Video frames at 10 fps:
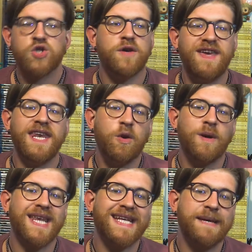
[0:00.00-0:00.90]
Cioè viene
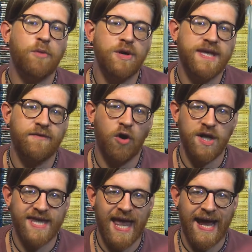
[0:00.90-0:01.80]
inquadrata molte
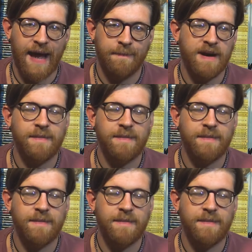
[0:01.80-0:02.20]
volte la gamba,